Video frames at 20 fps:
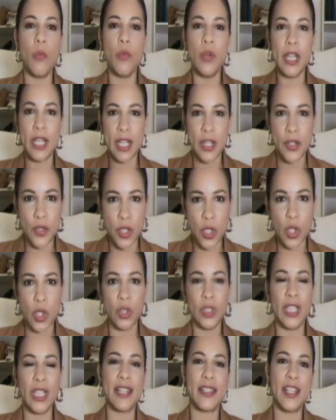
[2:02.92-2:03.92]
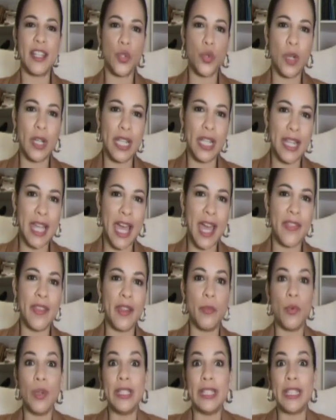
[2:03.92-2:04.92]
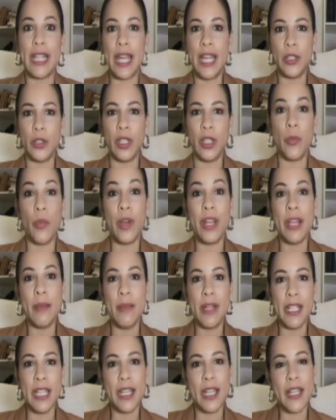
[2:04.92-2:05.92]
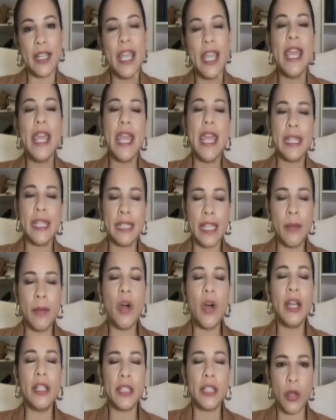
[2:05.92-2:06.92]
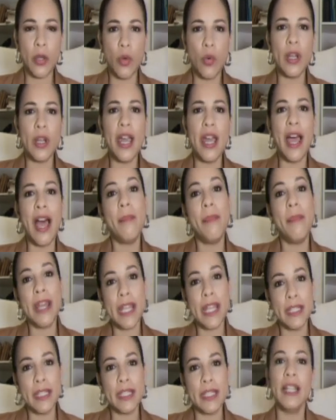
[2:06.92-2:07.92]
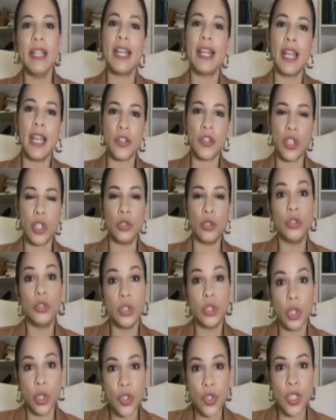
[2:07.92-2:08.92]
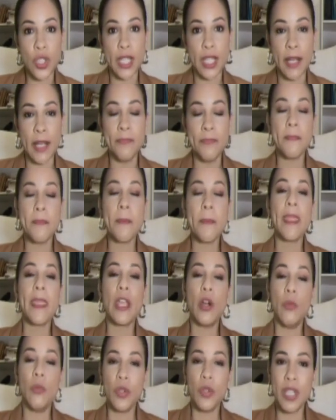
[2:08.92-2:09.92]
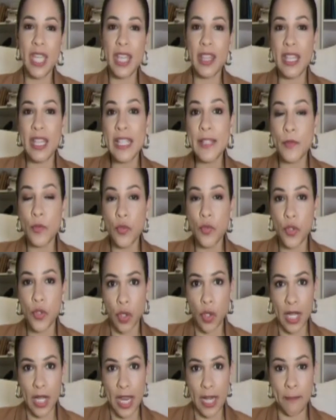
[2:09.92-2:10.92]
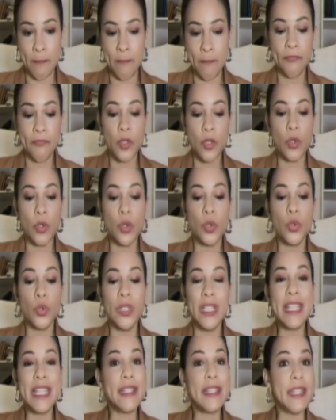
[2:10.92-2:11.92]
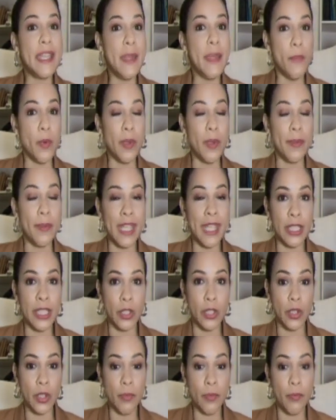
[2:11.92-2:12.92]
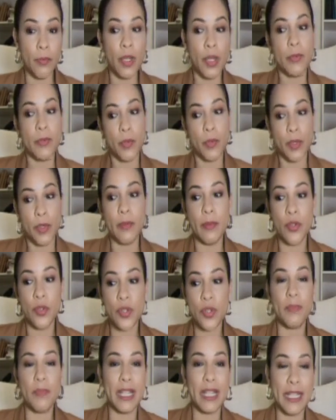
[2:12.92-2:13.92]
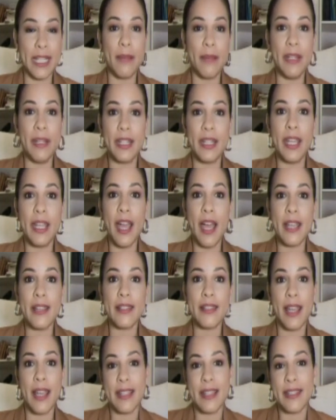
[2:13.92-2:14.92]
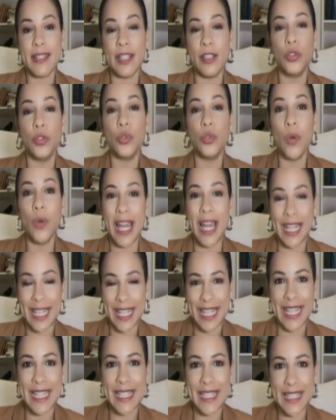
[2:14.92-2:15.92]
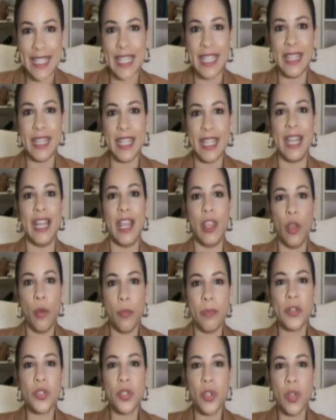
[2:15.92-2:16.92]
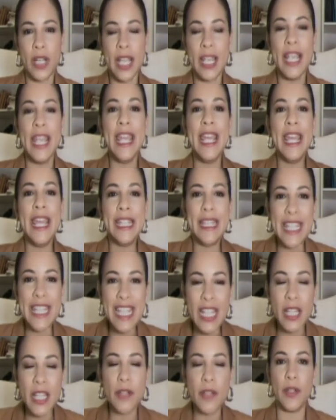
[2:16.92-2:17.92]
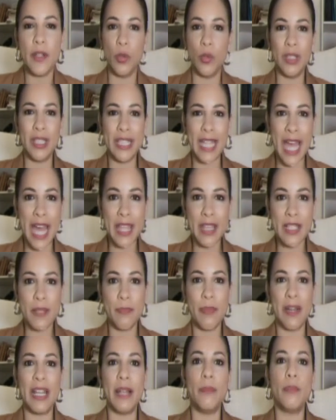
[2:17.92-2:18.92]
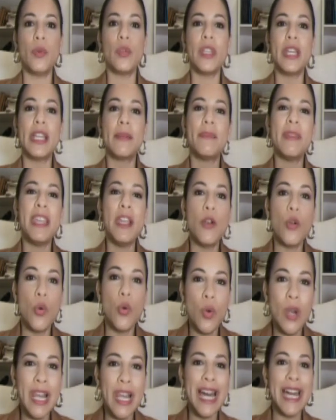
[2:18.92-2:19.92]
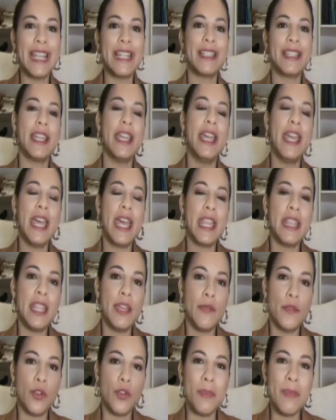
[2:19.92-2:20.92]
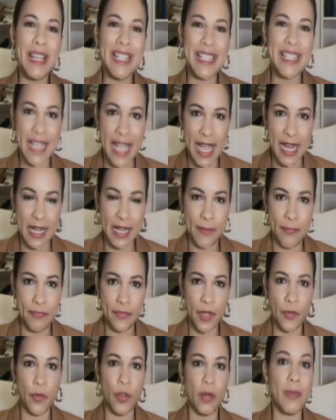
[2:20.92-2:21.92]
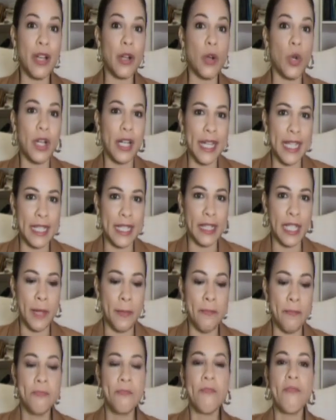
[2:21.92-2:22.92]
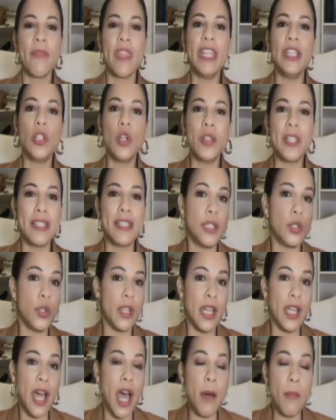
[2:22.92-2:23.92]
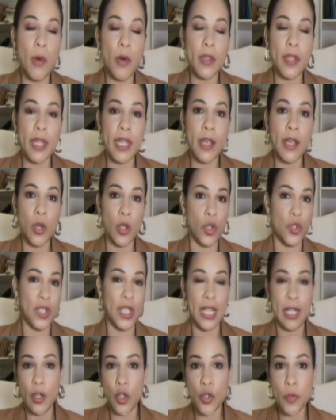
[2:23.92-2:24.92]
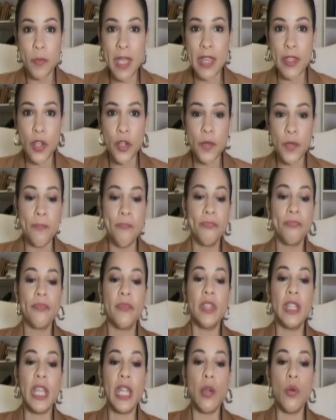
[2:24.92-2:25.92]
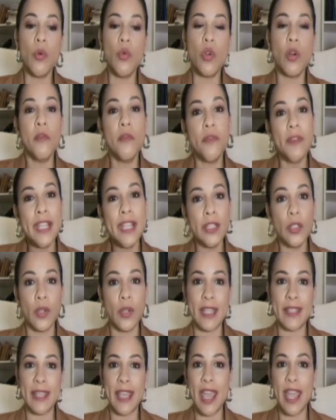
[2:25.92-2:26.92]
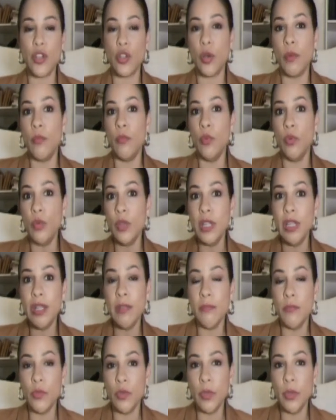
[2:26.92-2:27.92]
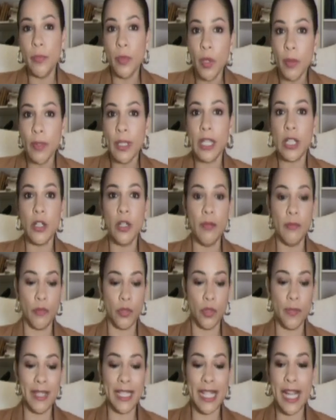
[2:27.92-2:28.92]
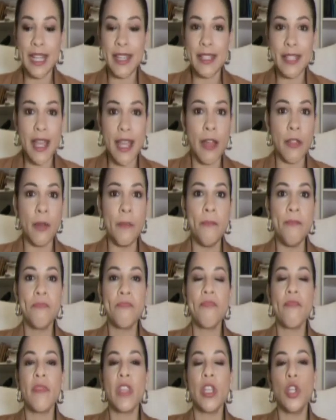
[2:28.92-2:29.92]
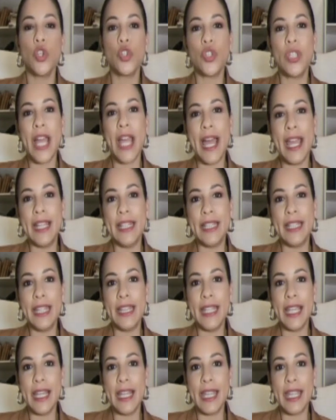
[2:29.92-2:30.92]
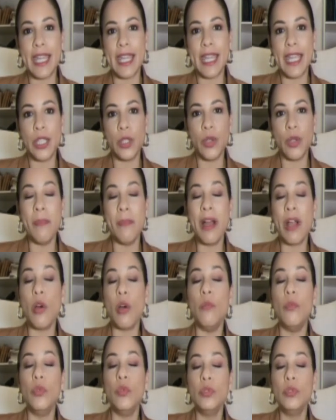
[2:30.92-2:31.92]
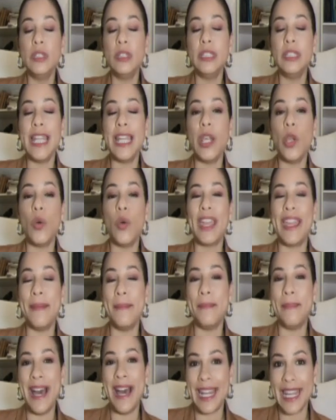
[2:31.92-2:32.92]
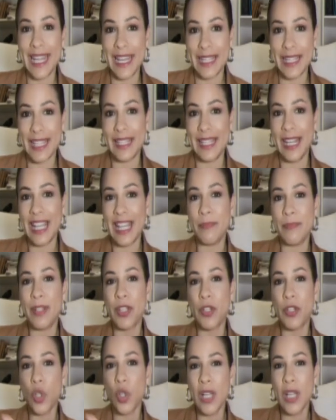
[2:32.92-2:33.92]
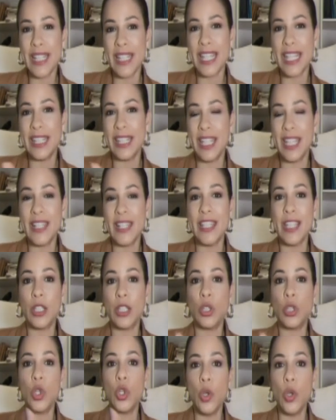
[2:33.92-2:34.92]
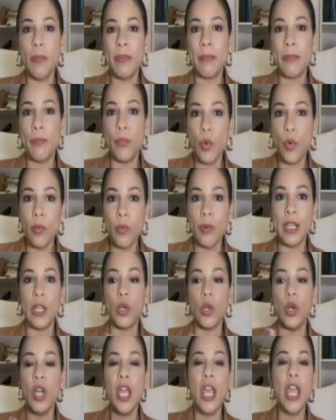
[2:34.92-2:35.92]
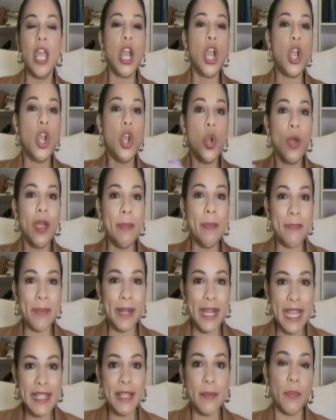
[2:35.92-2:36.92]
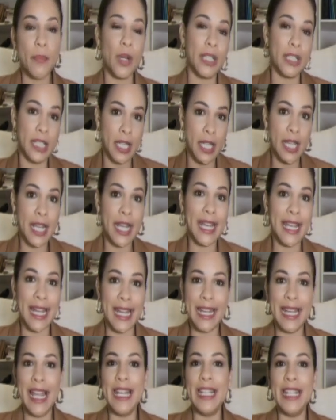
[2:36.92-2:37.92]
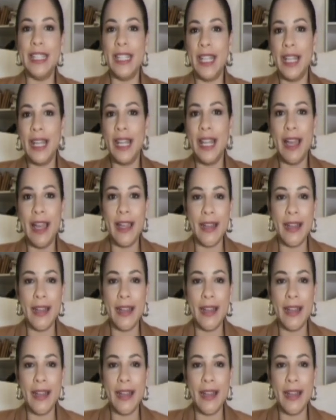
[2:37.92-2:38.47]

comunicación, de la sexualidad, del buen trato, las buenas maneras, estamos ante una aparente relación tóxica, como dije, disfuncional. Cuando tú tienes tiempo viviéndolo, pues podemos prácticamente acentuar de que sí, de que las dos personas tienen dificultades para poder vincularse de forma sana, de forma correcta. Entonces, esto que acabamos de conocer en los medios, de un conflicto que se ha hecho muy, muy público, muy viralizado, nos da a entender que esto es más común de lo que parece. Si las personas que tienen cierto nombre público lo expresan porque tienen el canal y tienen